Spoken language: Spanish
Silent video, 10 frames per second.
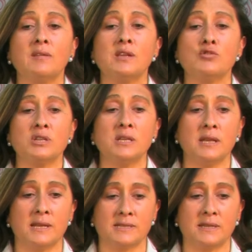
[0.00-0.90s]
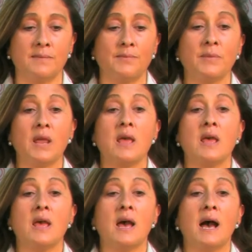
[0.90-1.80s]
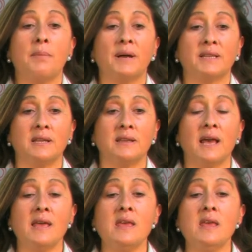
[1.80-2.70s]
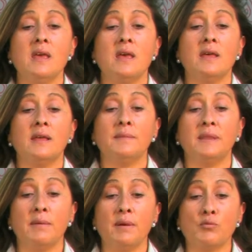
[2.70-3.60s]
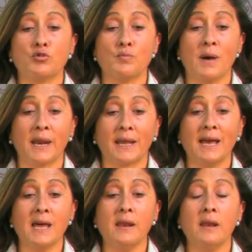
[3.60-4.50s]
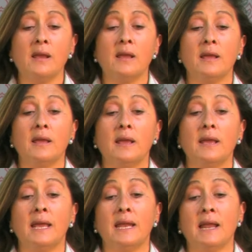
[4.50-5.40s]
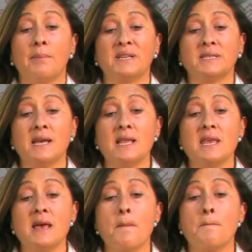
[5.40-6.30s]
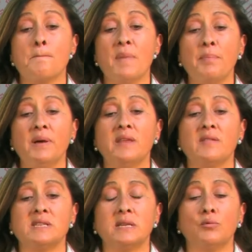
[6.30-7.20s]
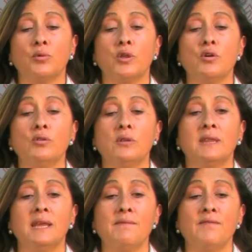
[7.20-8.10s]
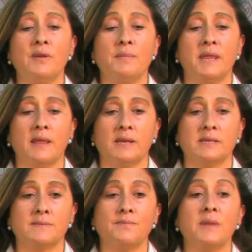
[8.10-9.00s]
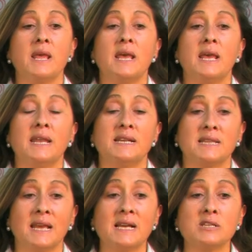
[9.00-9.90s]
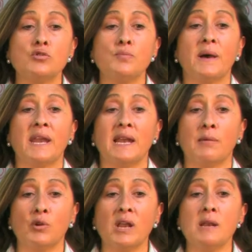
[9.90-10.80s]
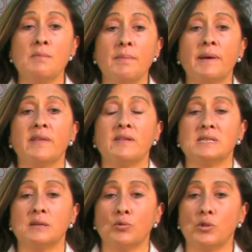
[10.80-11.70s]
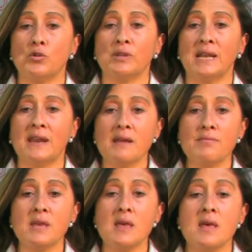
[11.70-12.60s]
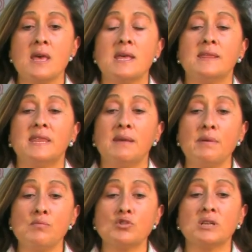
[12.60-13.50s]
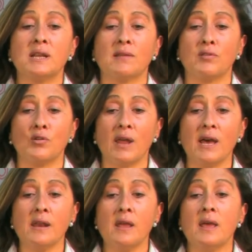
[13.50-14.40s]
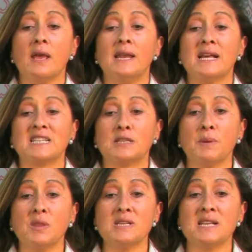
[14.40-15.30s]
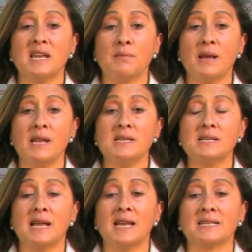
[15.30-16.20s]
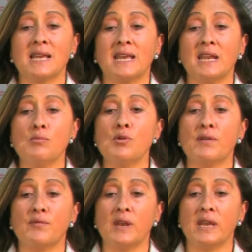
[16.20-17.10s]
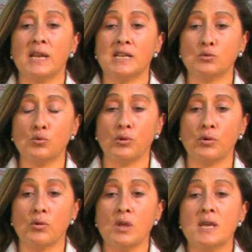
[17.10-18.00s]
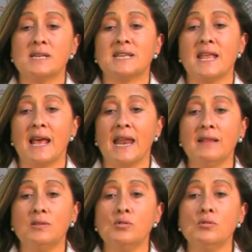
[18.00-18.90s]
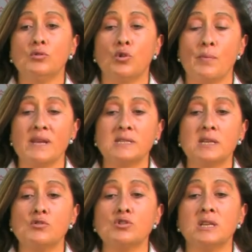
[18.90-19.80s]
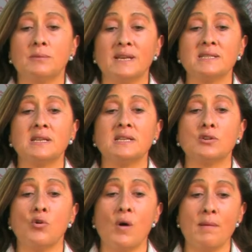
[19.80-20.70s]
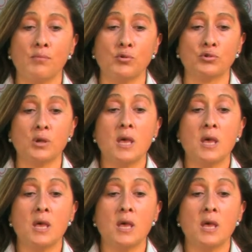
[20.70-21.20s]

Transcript: que nos interese. A partir de ahí, debemos marcar en la pestaña Mapa de distribución de enfermedades. En este caso, para elaborar el mapa de distribución de la rabia, debemos seleccionar las especies animales a las que queremos referir el estudio, señalando domésticos, silvestres o ambos.